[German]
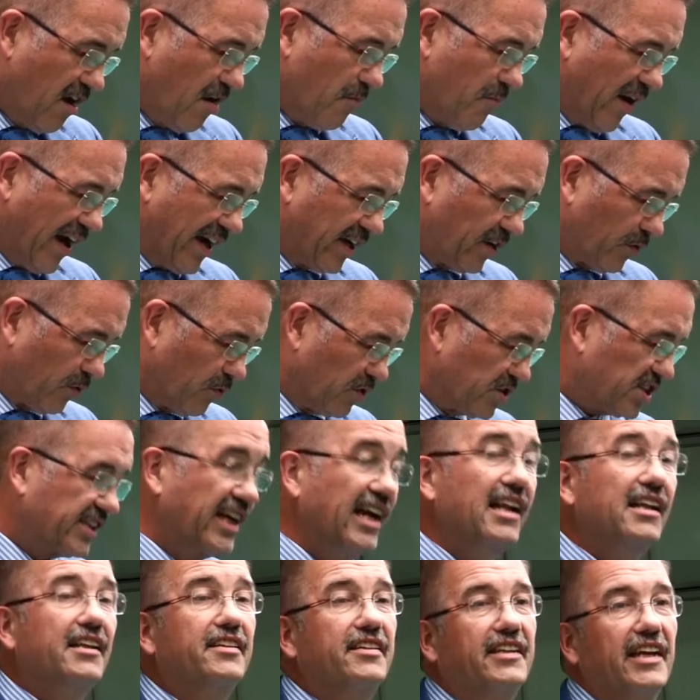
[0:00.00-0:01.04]
Mein Gruß
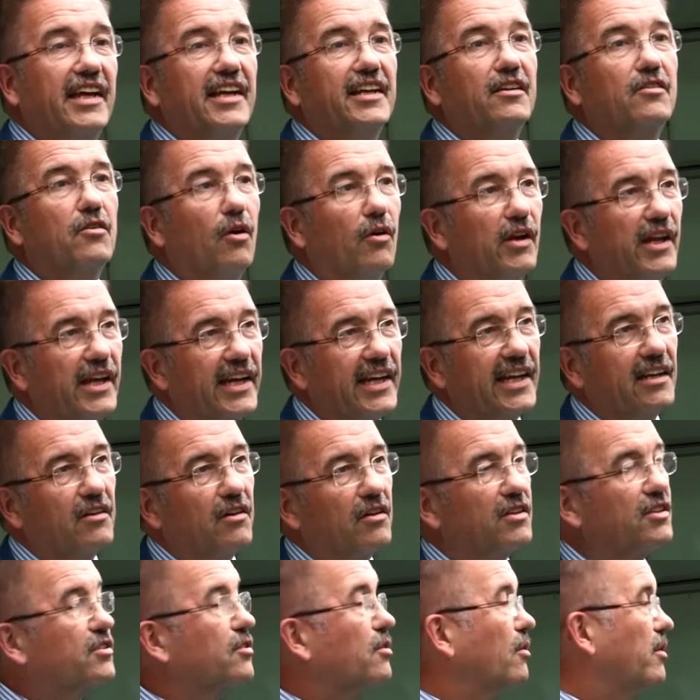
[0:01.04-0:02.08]
gilt den Kolleginnen
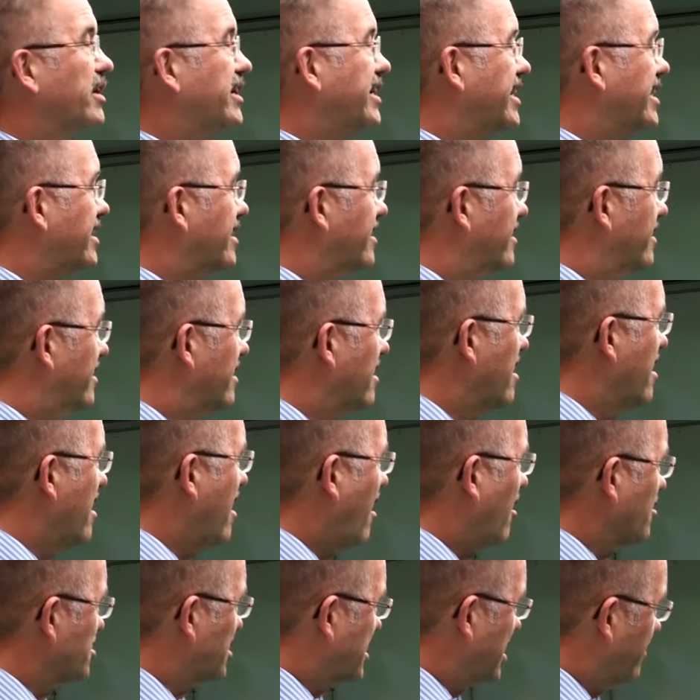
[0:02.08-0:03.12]
und Kollegen
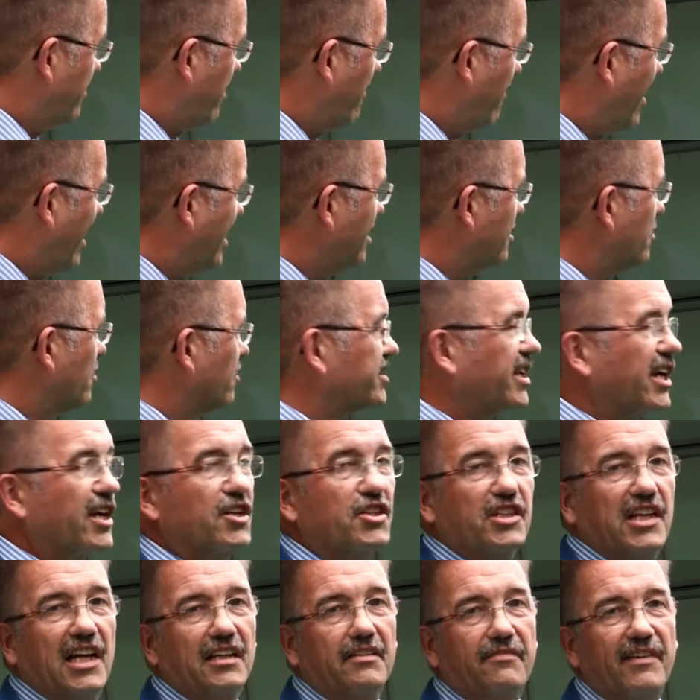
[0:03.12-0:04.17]
aus der Verwaltung der
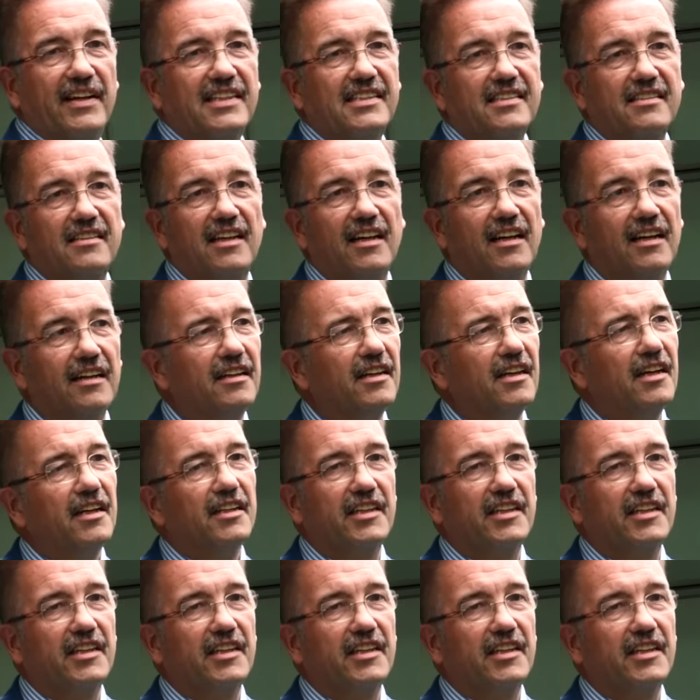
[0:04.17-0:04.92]
Stadt Wetzlar,